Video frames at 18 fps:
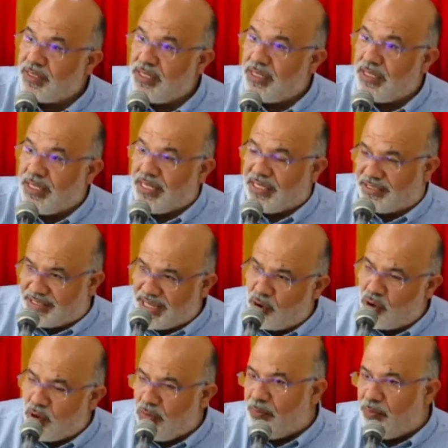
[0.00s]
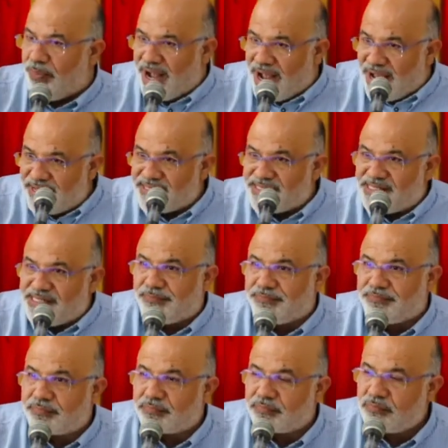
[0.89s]
e tem como base
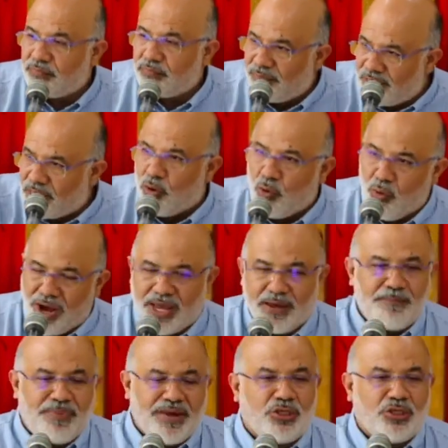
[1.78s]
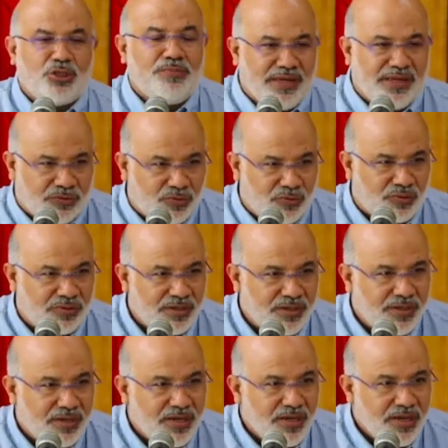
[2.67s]
o arrependimento.
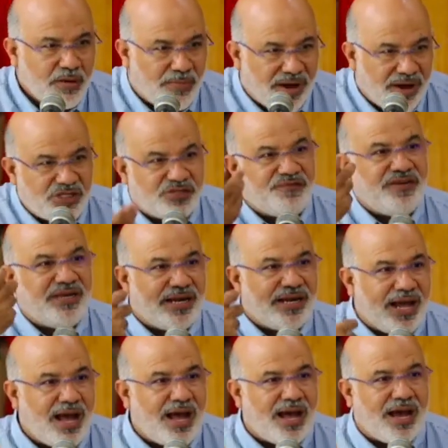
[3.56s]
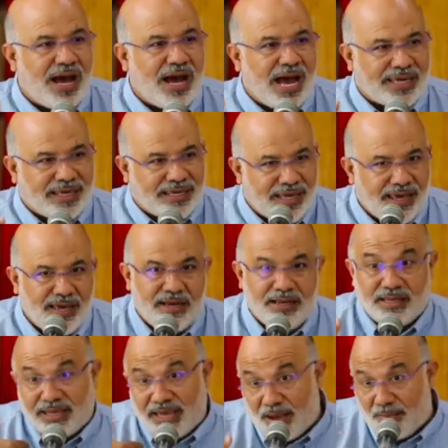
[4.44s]
Mas virá aquele
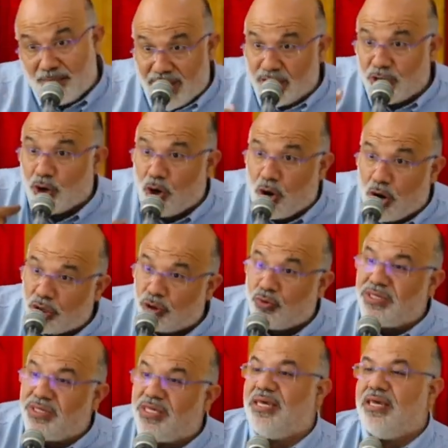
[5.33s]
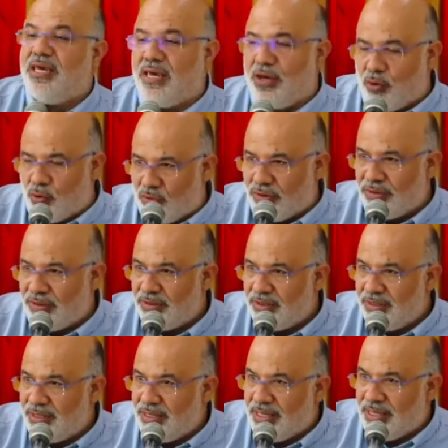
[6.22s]
que é maior do que eu,
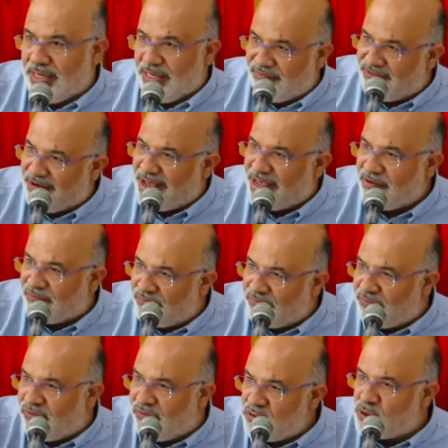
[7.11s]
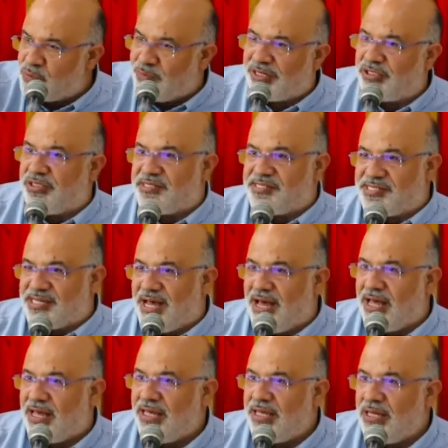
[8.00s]
e vai vos
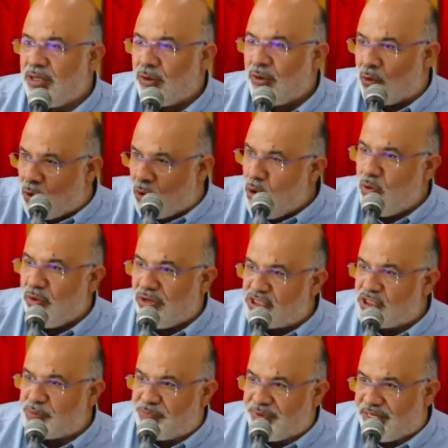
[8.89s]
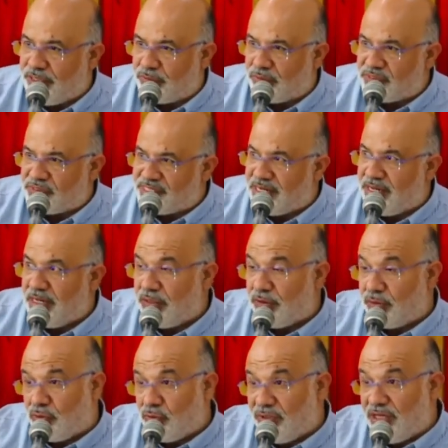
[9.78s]
batizar com o Espírito
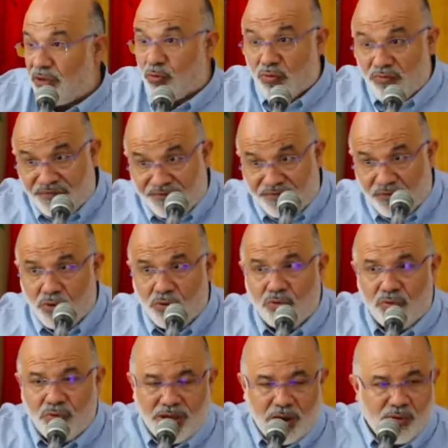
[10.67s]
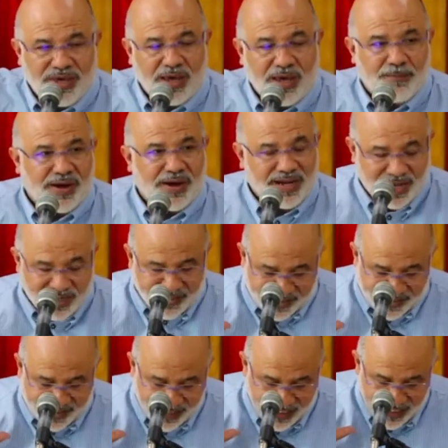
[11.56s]
Santo e com fogo, é o que
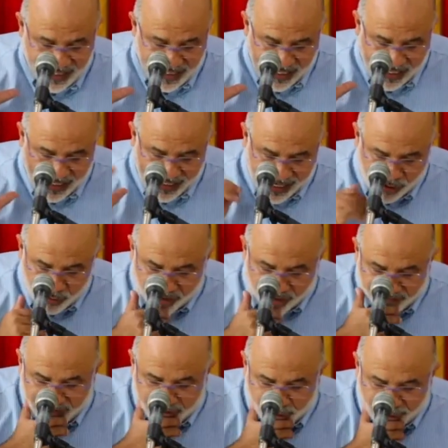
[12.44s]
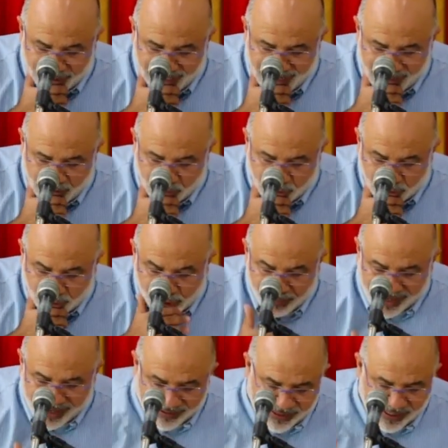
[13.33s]
aparece lá no Evangelho de
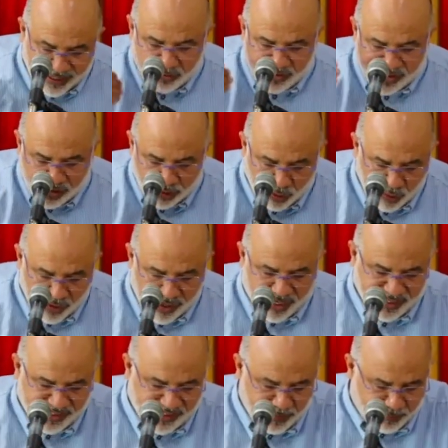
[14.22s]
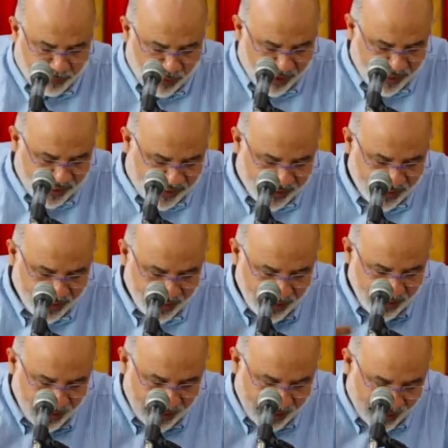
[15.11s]
Mateus e Lucas, depois
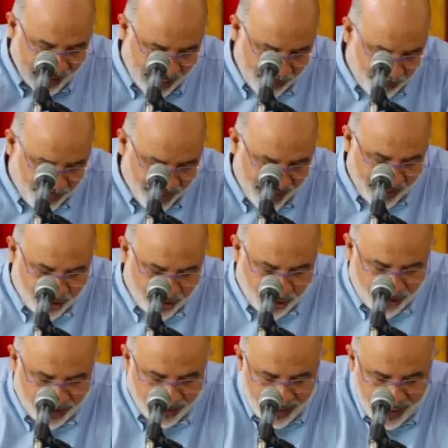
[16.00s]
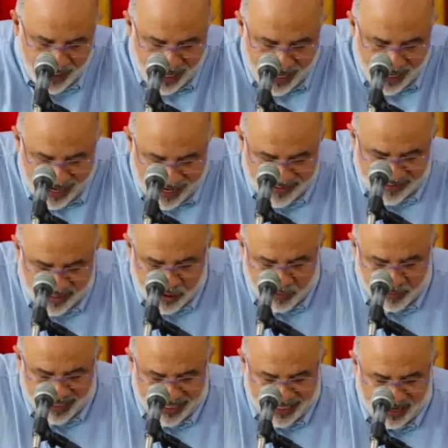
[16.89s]
repete essas
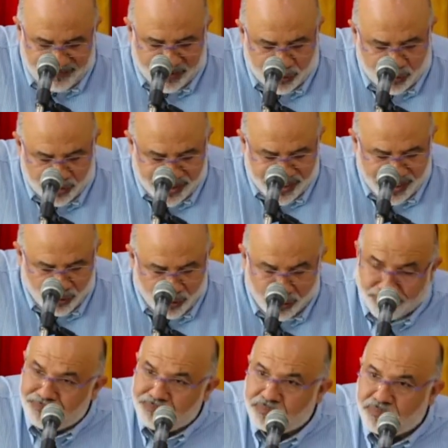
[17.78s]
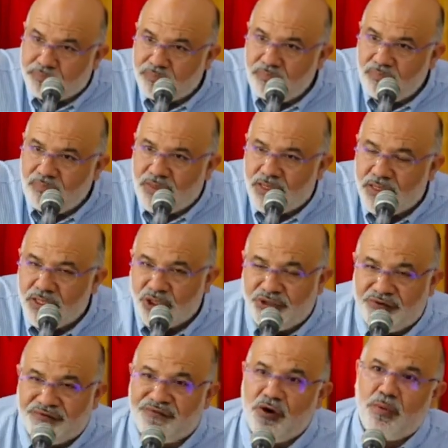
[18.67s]
palavras do Senhor. De
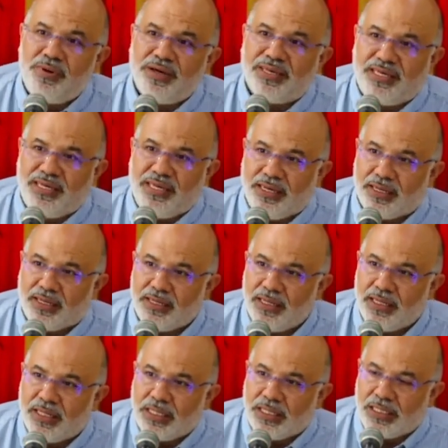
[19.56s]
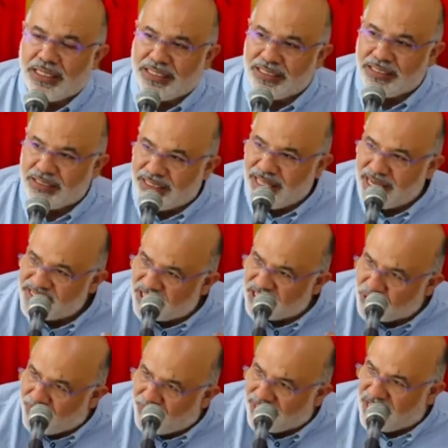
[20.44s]
forma que, nessas
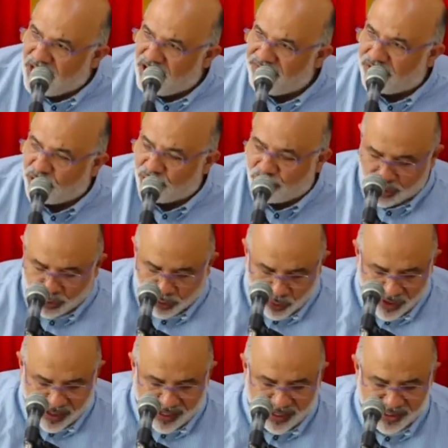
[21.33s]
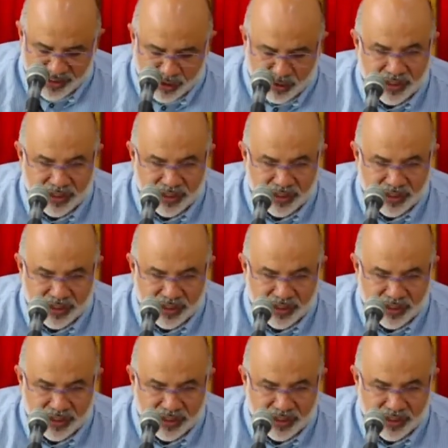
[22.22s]
palavras de Lucas, nós